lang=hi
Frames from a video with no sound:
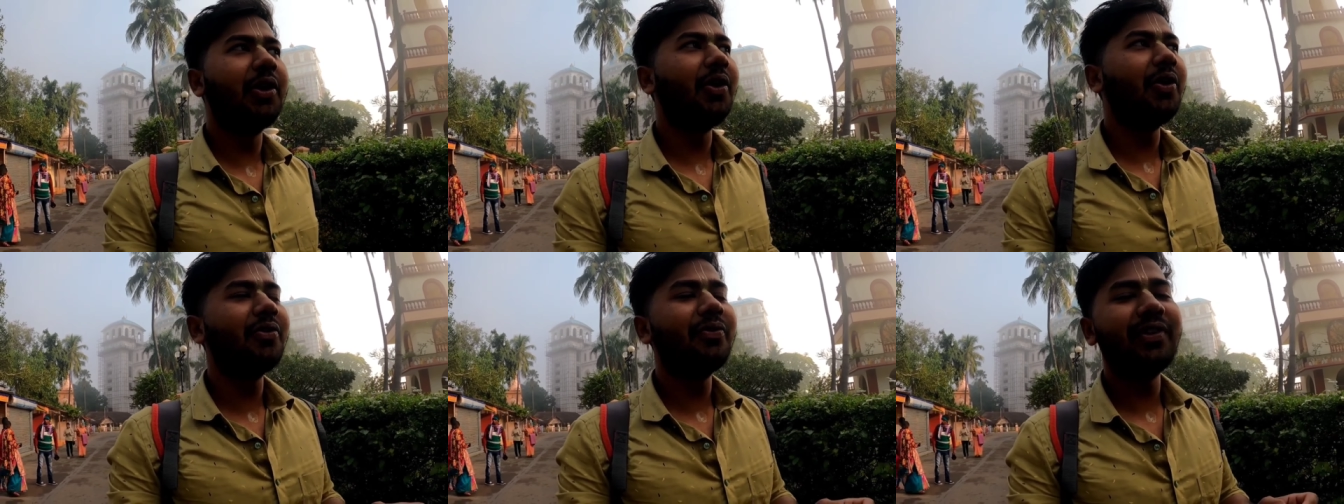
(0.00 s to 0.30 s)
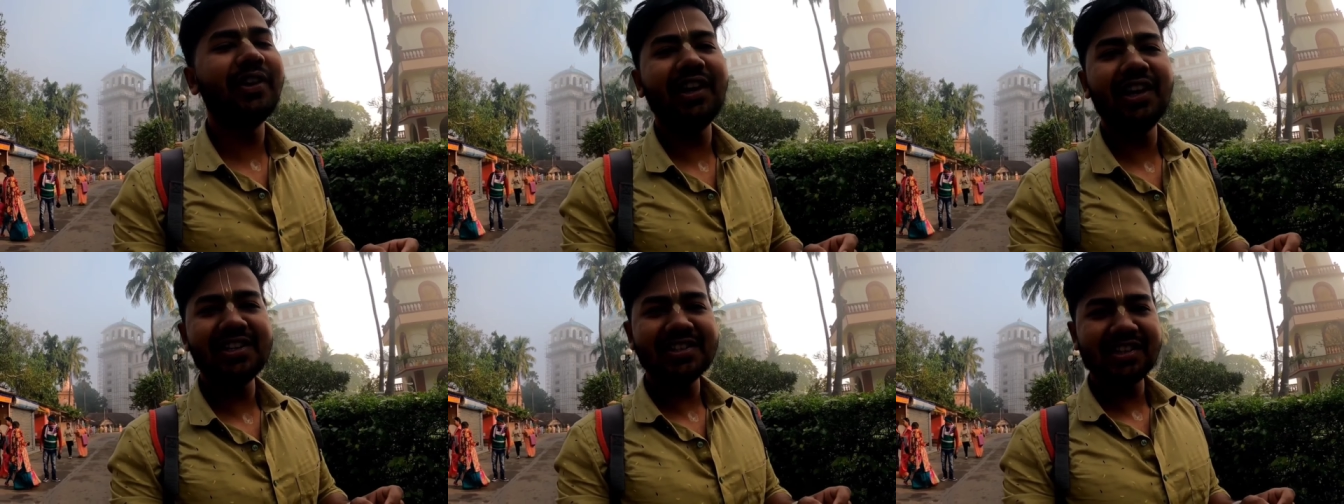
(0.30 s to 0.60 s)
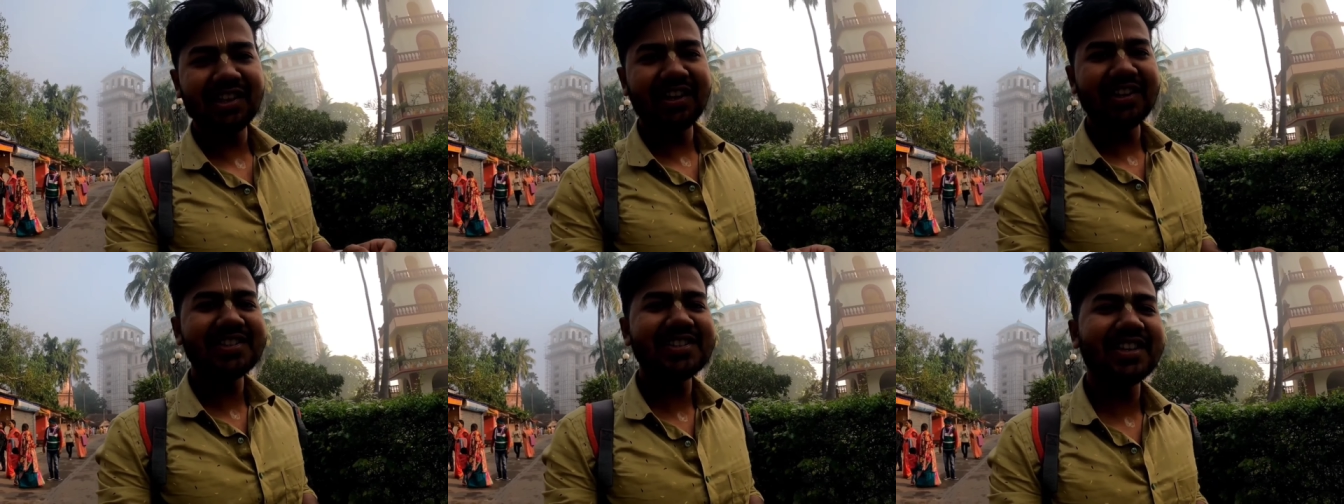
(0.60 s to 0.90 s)
तो फिलहाल
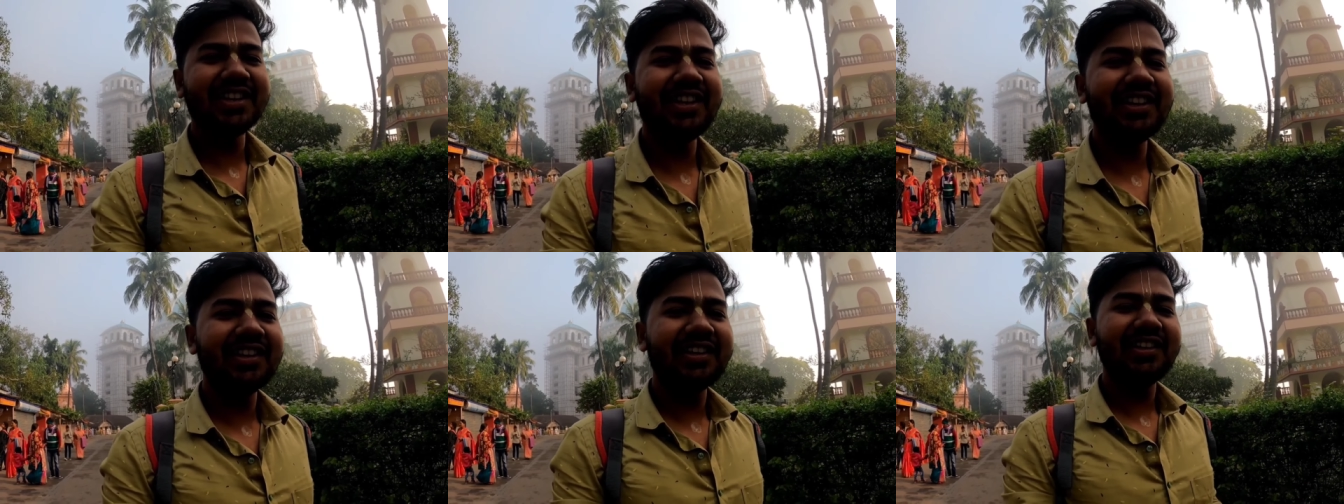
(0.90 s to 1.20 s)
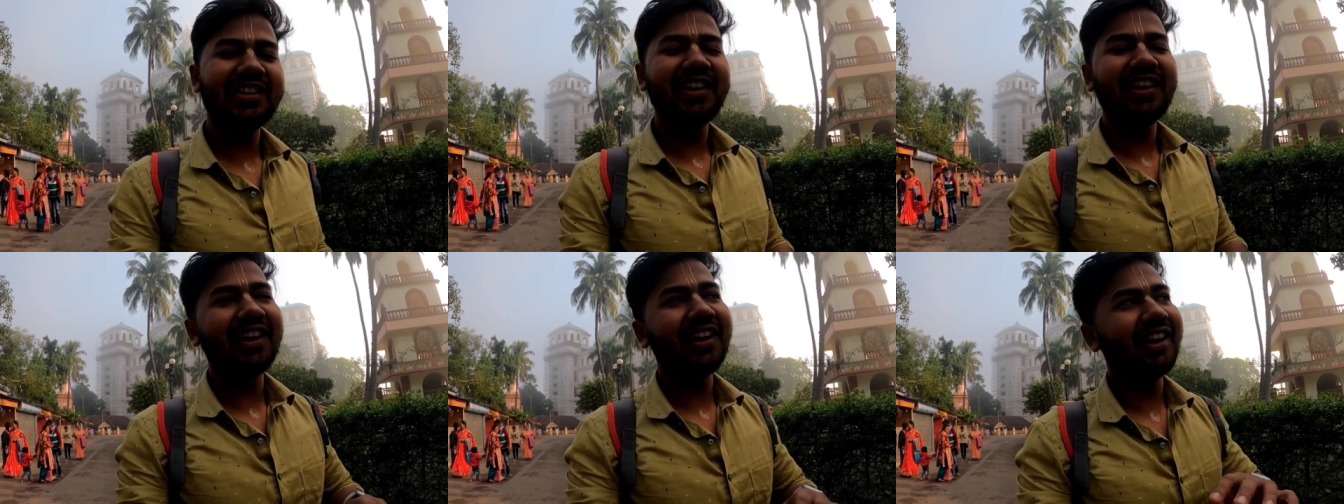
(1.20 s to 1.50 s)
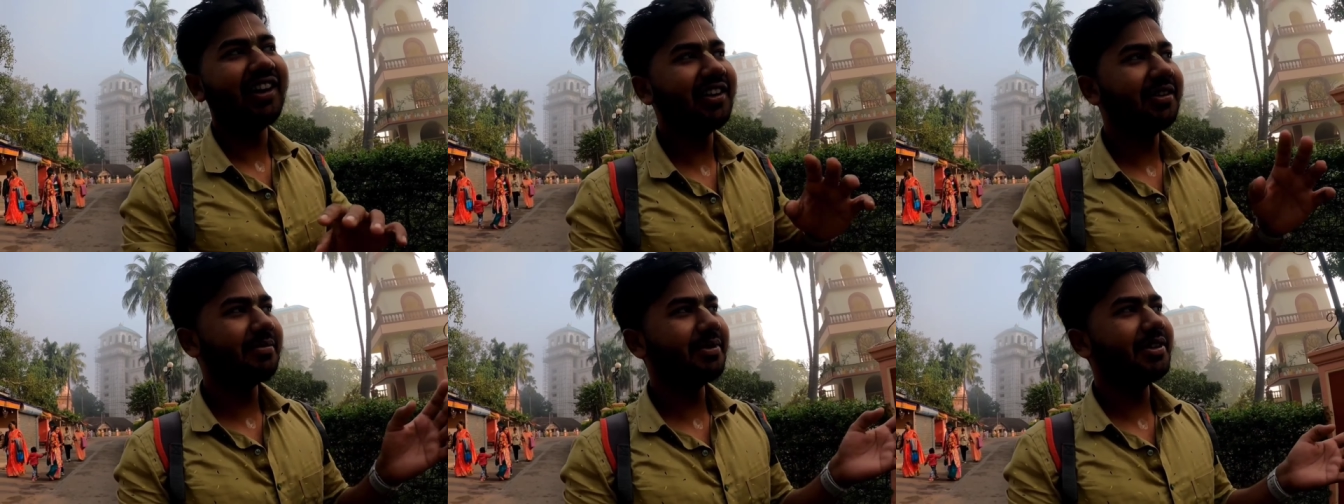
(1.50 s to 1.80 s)
साढ़े सात या
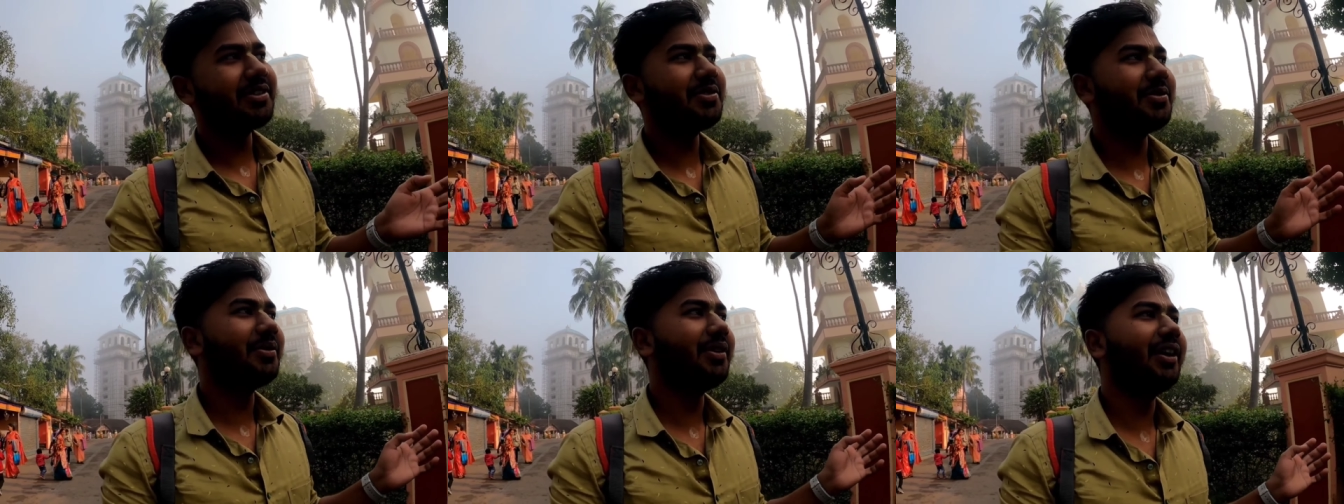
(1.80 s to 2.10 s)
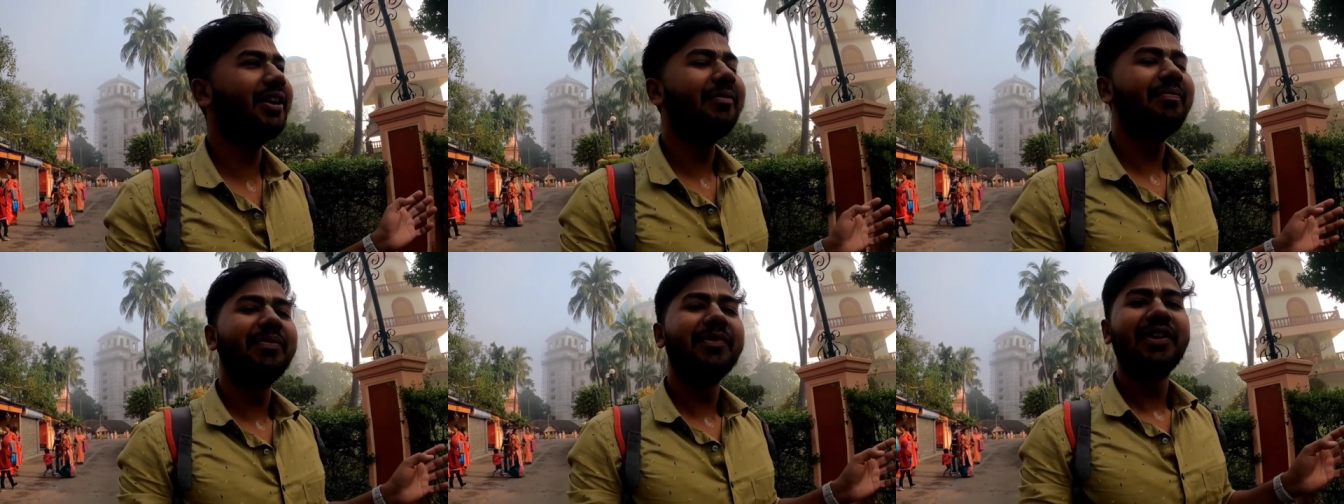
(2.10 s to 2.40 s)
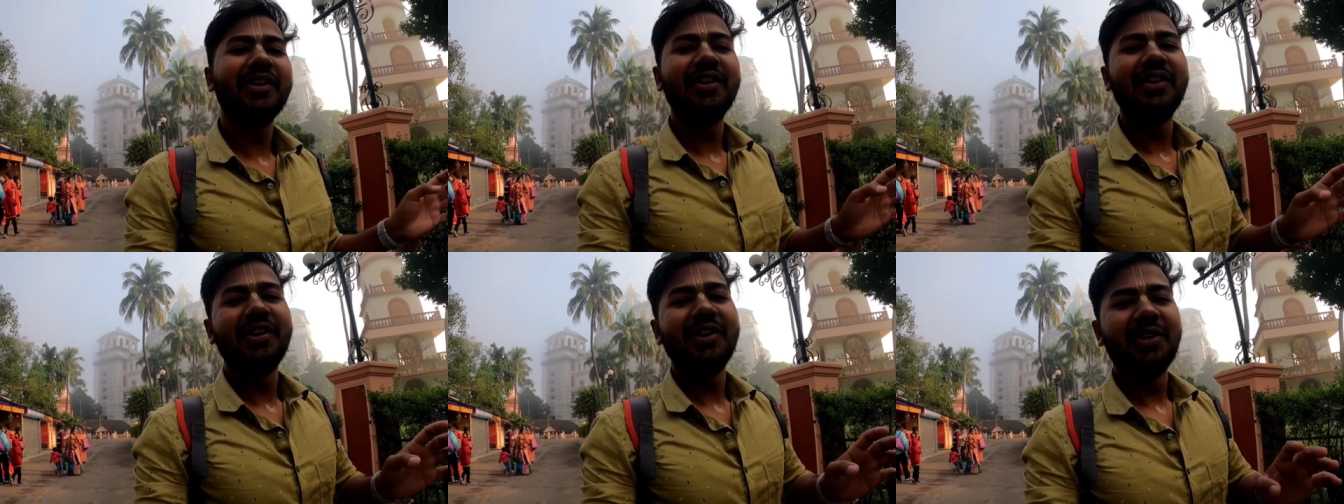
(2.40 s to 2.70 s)
आठ बज चुका है
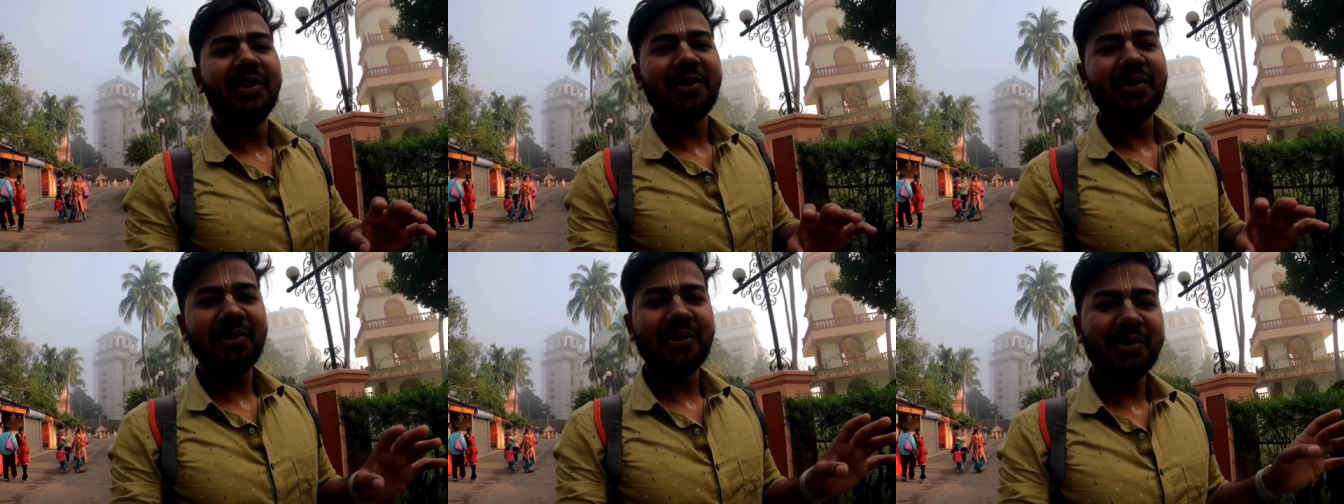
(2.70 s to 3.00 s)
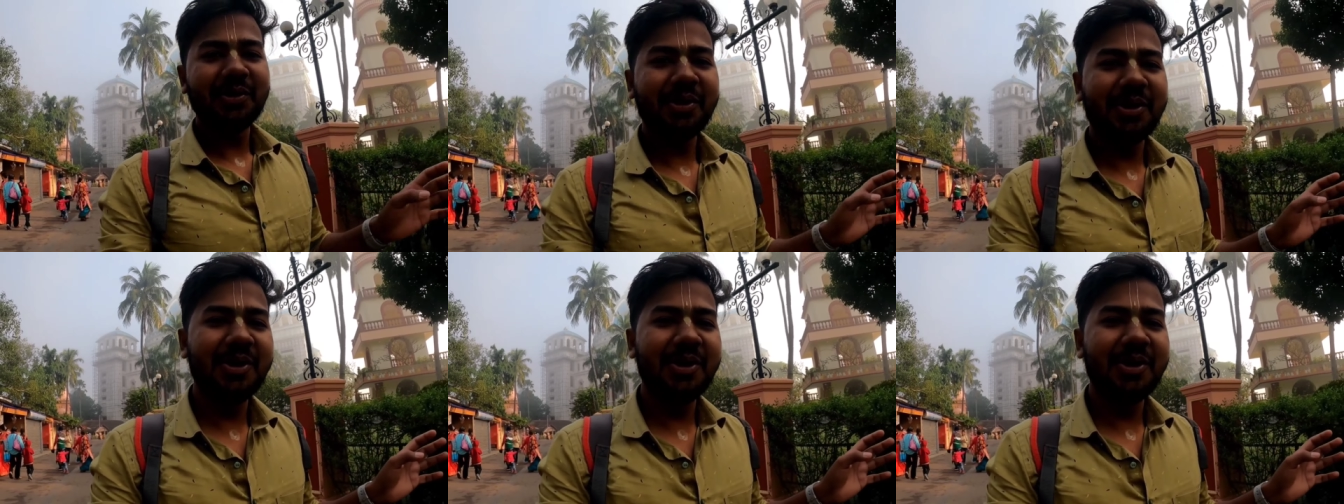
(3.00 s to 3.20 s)
तो